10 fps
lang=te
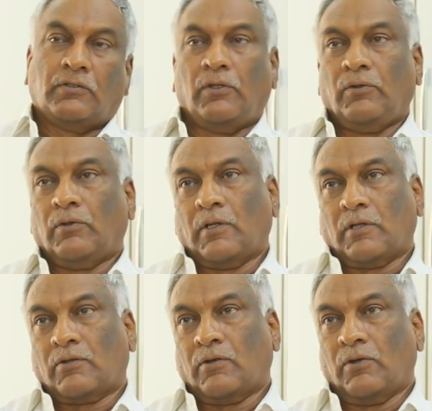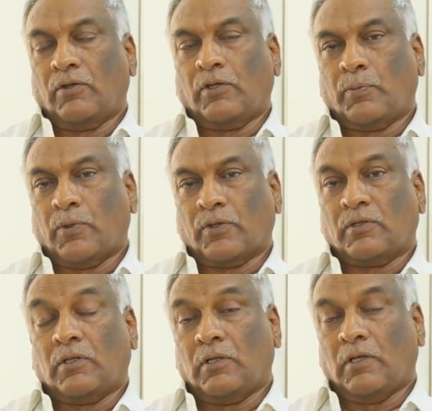తెలుగు రాష్ట్రంలోకి ఎప్పుడు
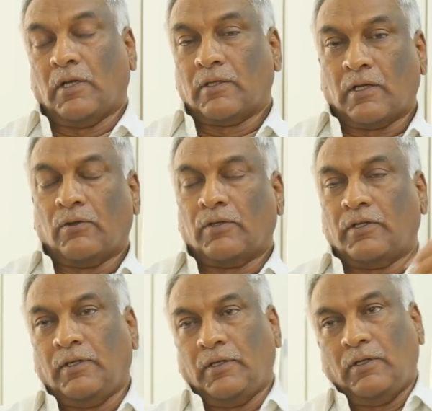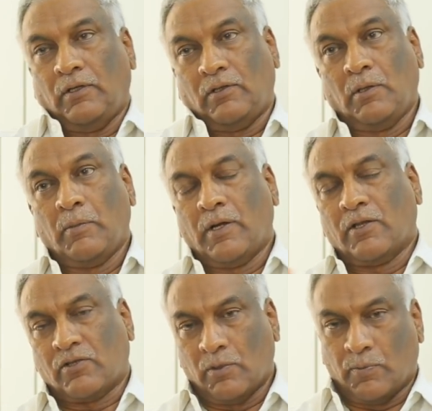వస్తుందండి ఆంధ్రాలోకి సినిమా
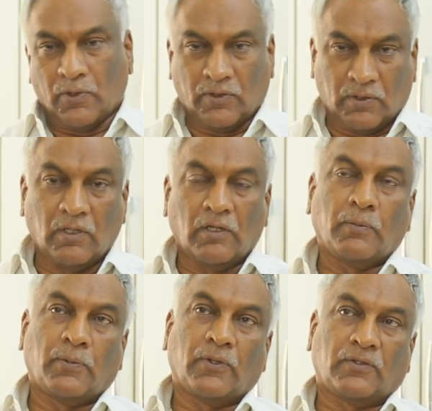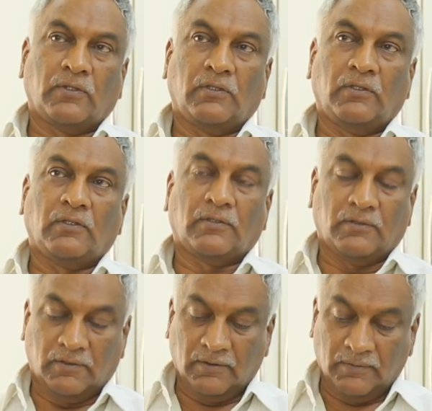ఇండస్ట్రీ ఎప్పుడు వస్తుందండి ఎప్పుడు వస్తుందండి
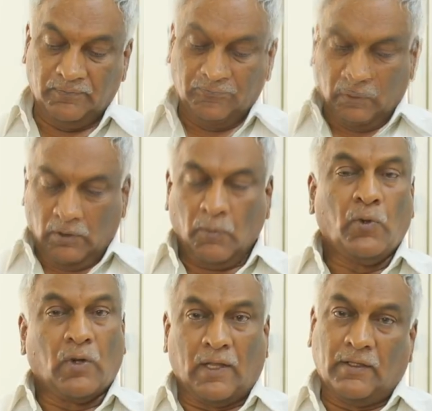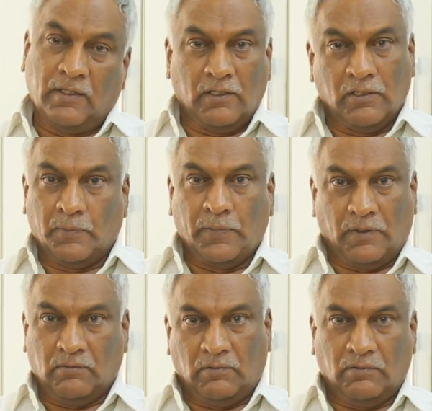అంటుంటాం ఎప్పుడు రాదని నేను
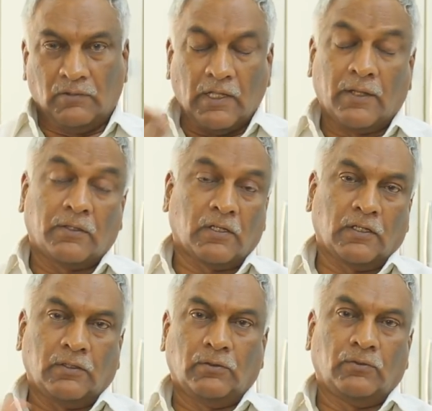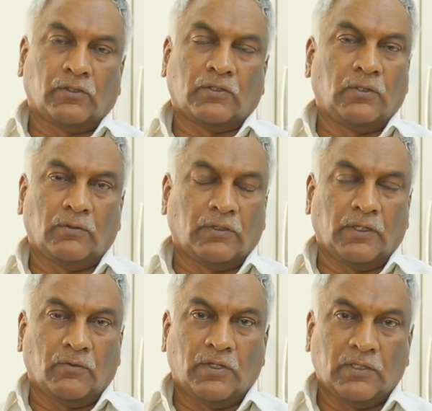చెప్పాను దానంతట అది వస్తుందేమో
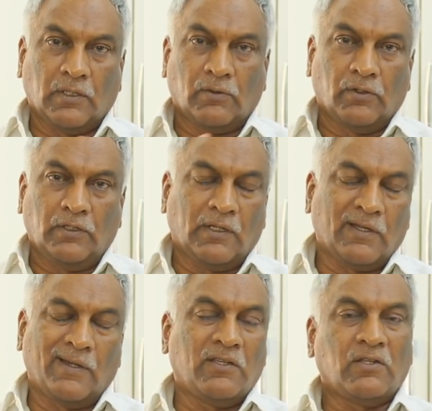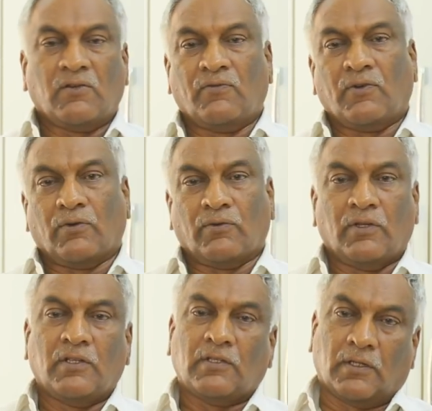కానీ వైజాగ్లోకి ఇక్కడి నుంచి షిఫ్ట్ అవటం
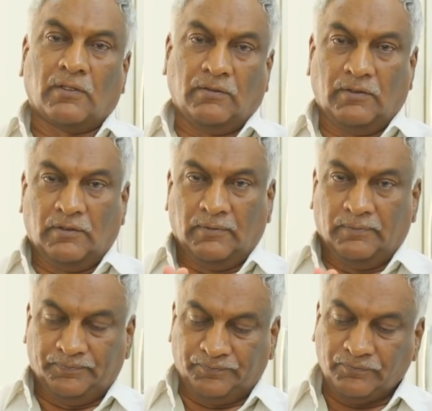అనేది జరగదు అన్నాను